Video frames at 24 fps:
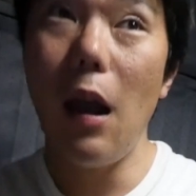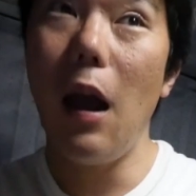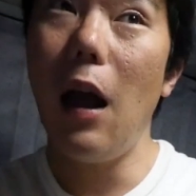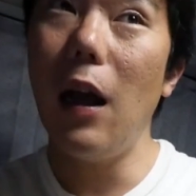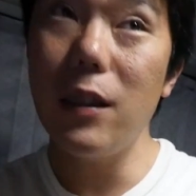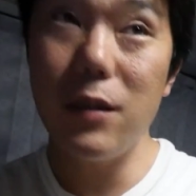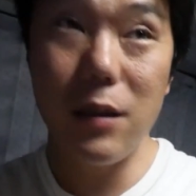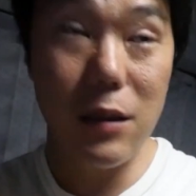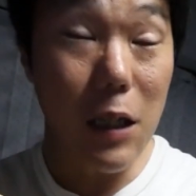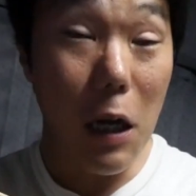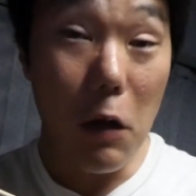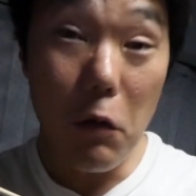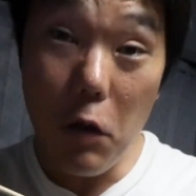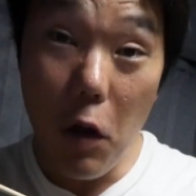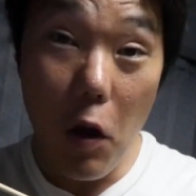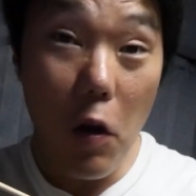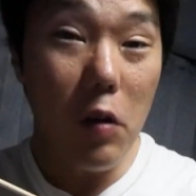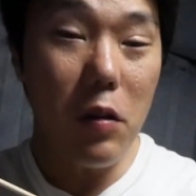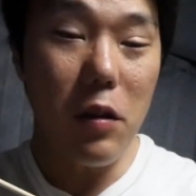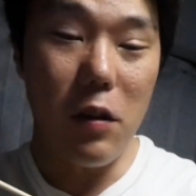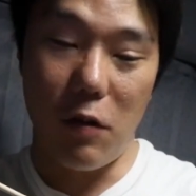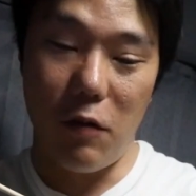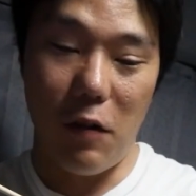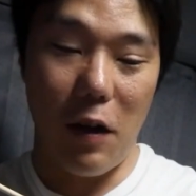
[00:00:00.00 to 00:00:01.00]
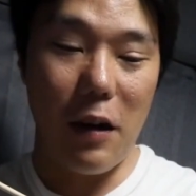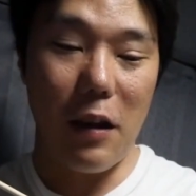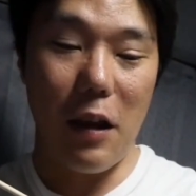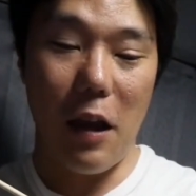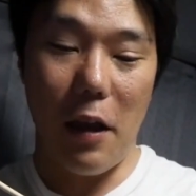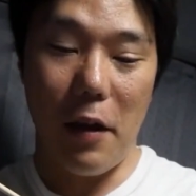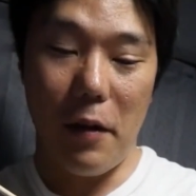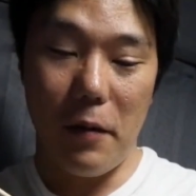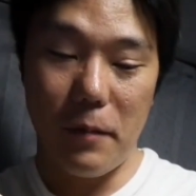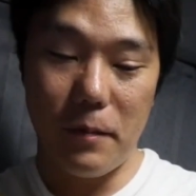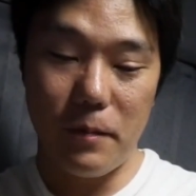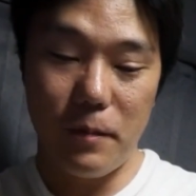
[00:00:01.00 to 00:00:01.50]
貼っちゃうよって言われ
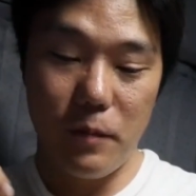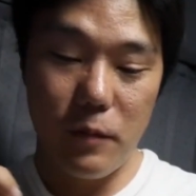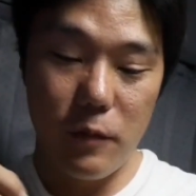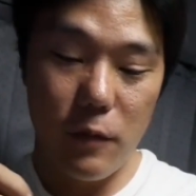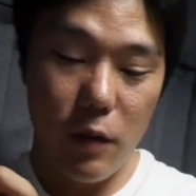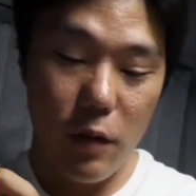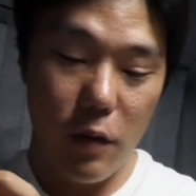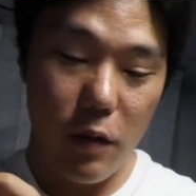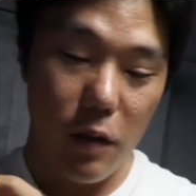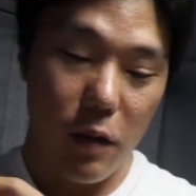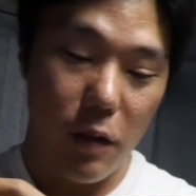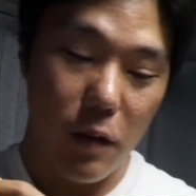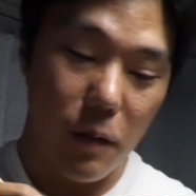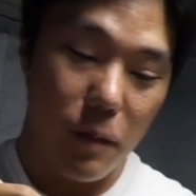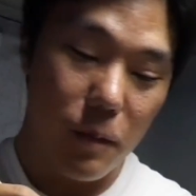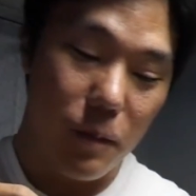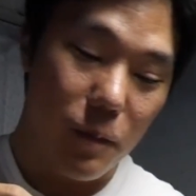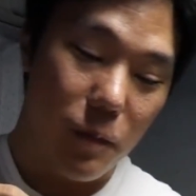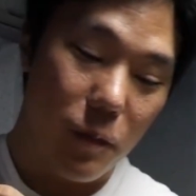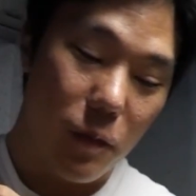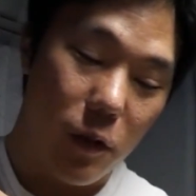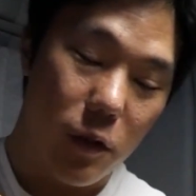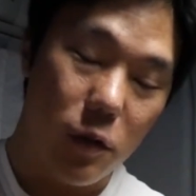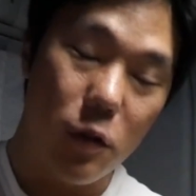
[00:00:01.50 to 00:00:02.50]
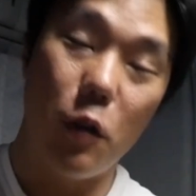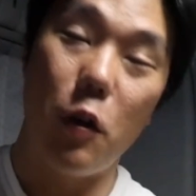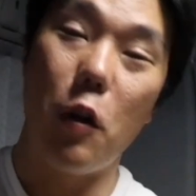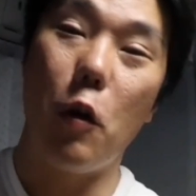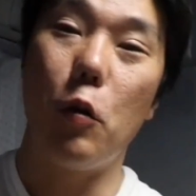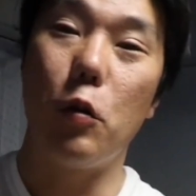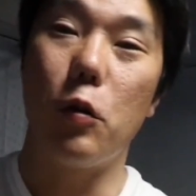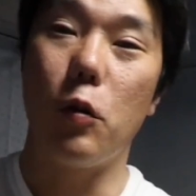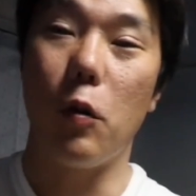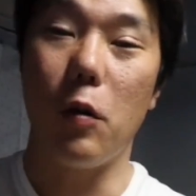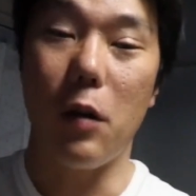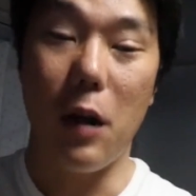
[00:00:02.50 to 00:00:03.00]
てそれ
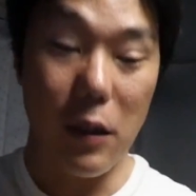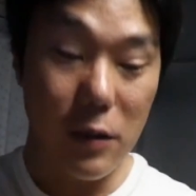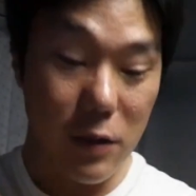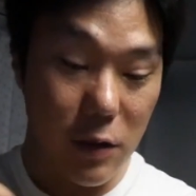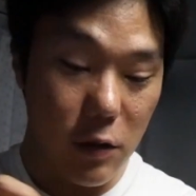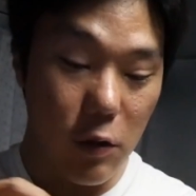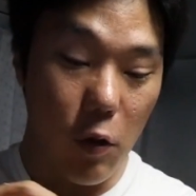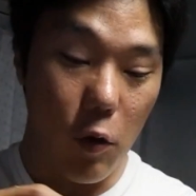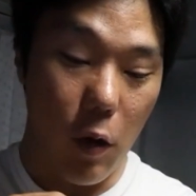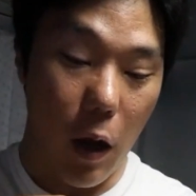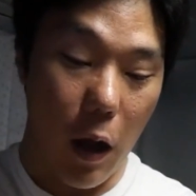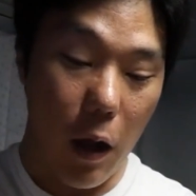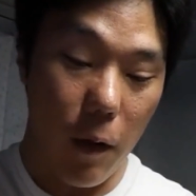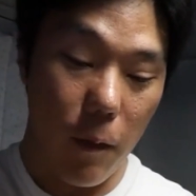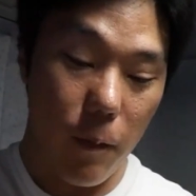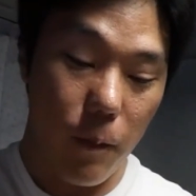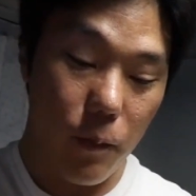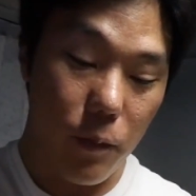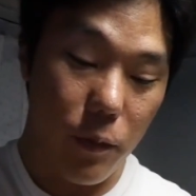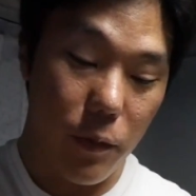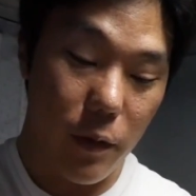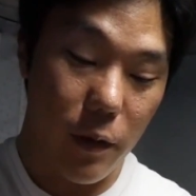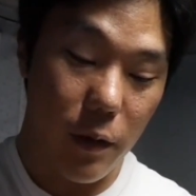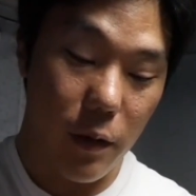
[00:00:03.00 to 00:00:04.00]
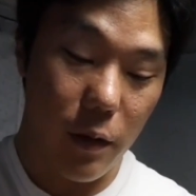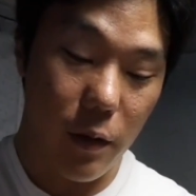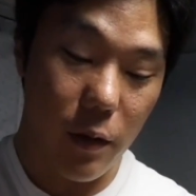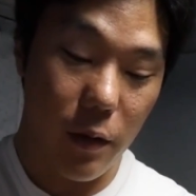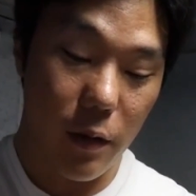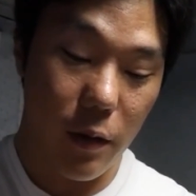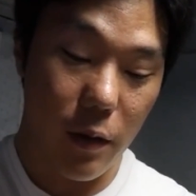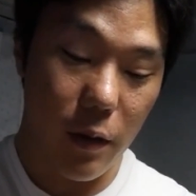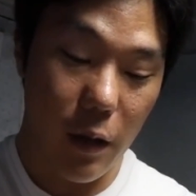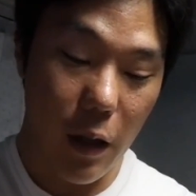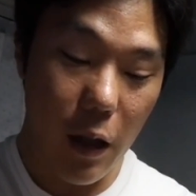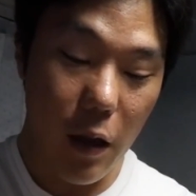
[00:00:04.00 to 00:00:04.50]
をどかすのか
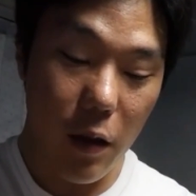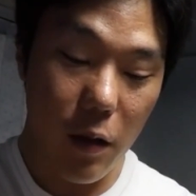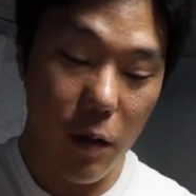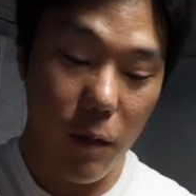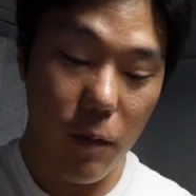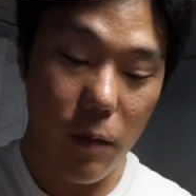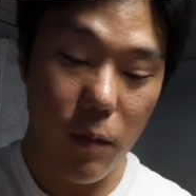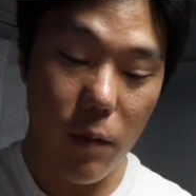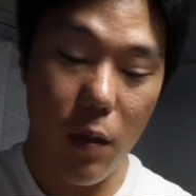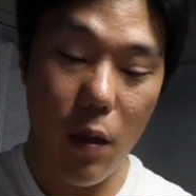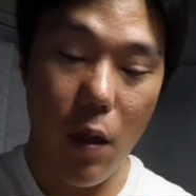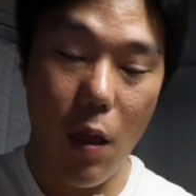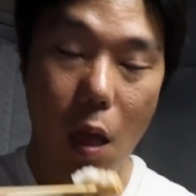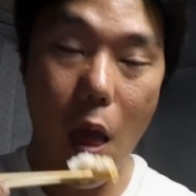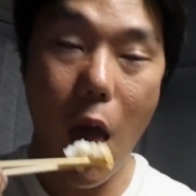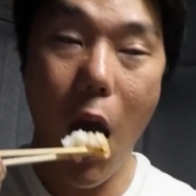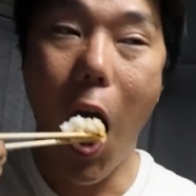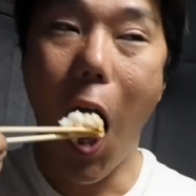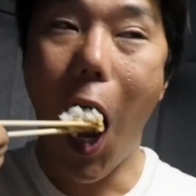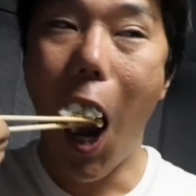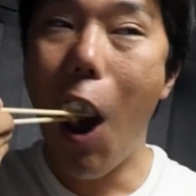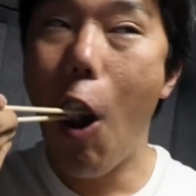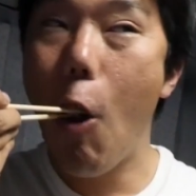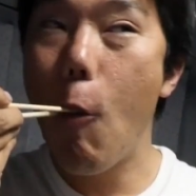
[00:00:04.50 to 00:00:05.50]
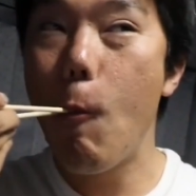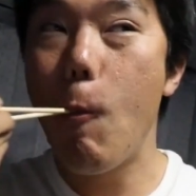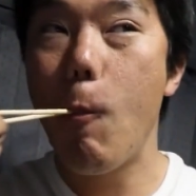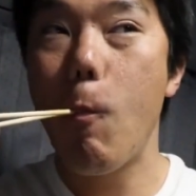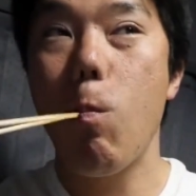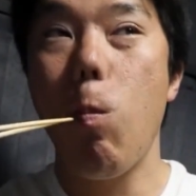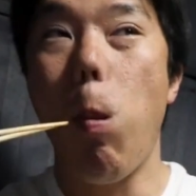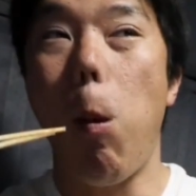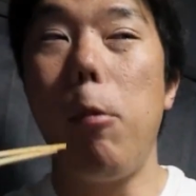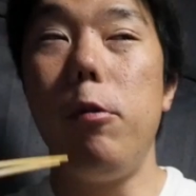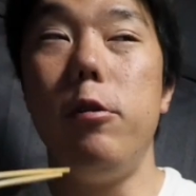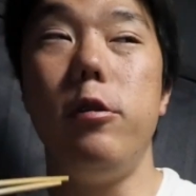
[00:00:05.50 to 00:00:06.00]
ね
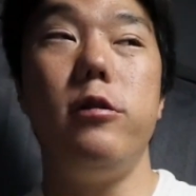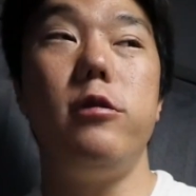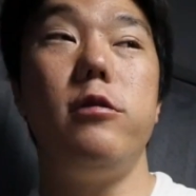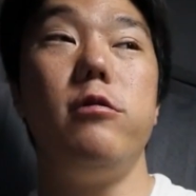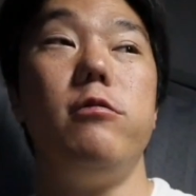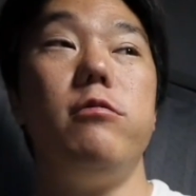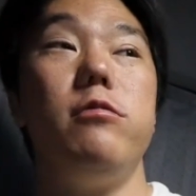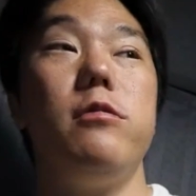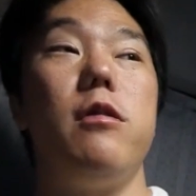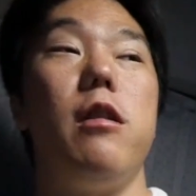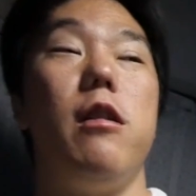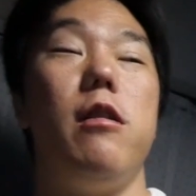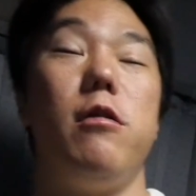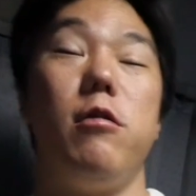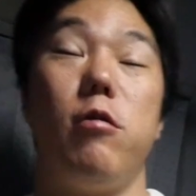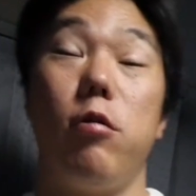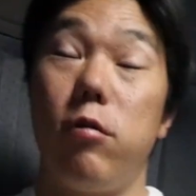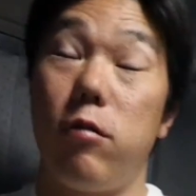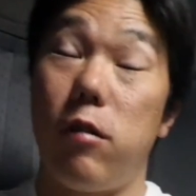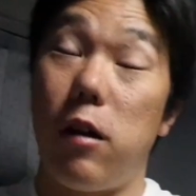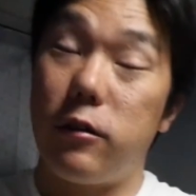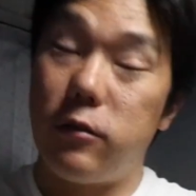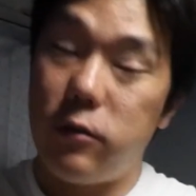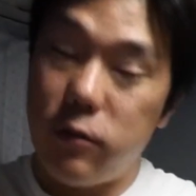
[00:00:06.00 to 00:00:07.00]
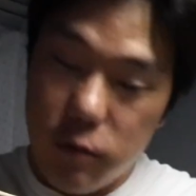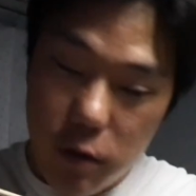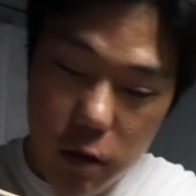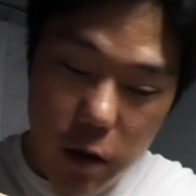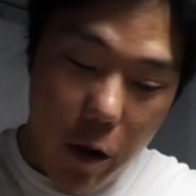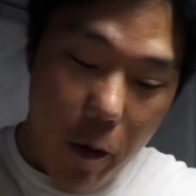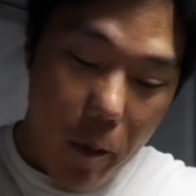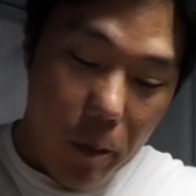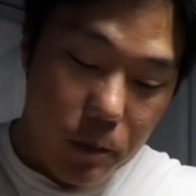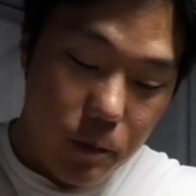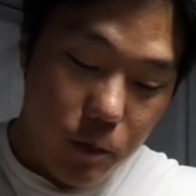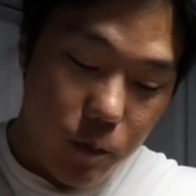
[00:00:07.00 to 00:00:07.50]
飲酒運転どかすの
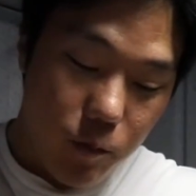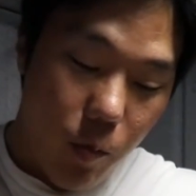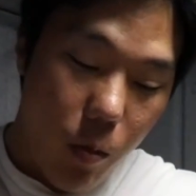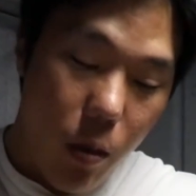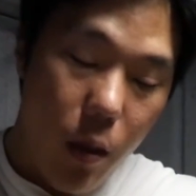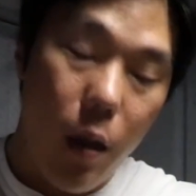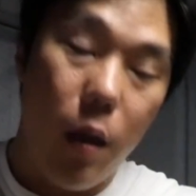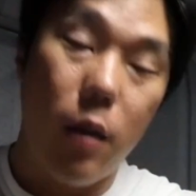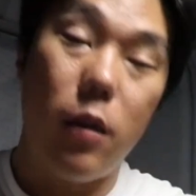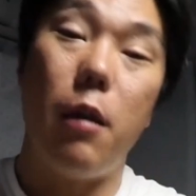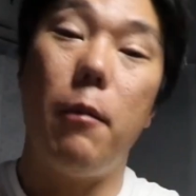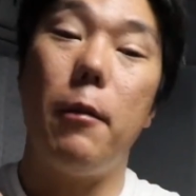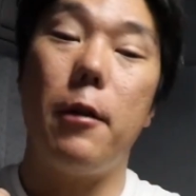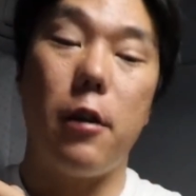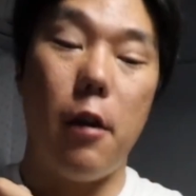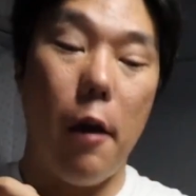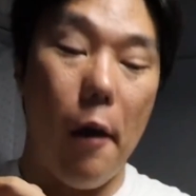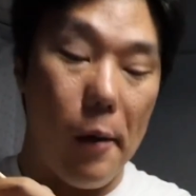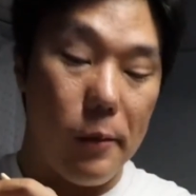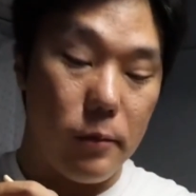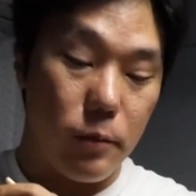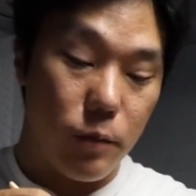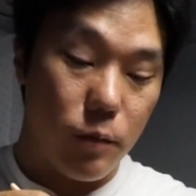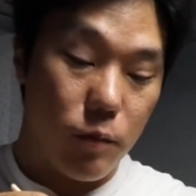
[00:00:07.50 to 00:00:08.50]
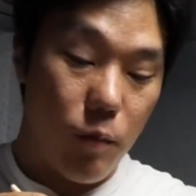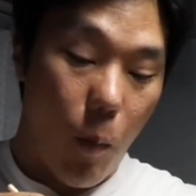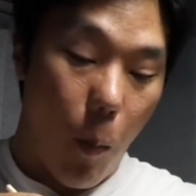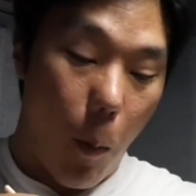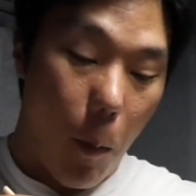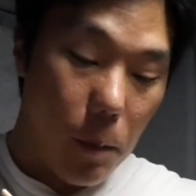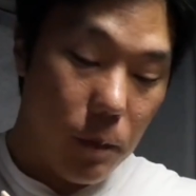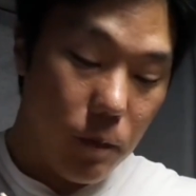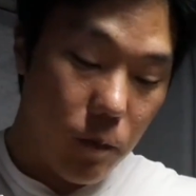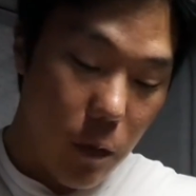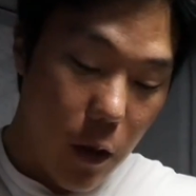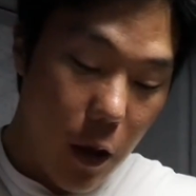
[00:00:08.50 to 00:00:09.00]
かはたまた
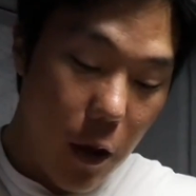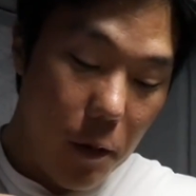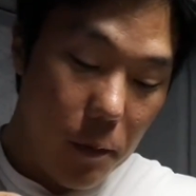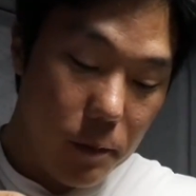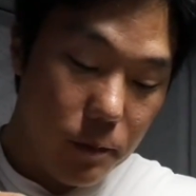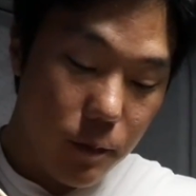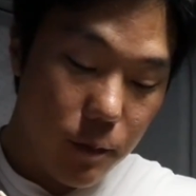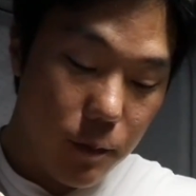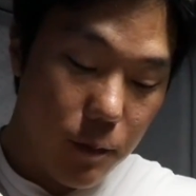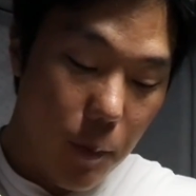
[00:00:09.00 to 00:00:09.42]
ね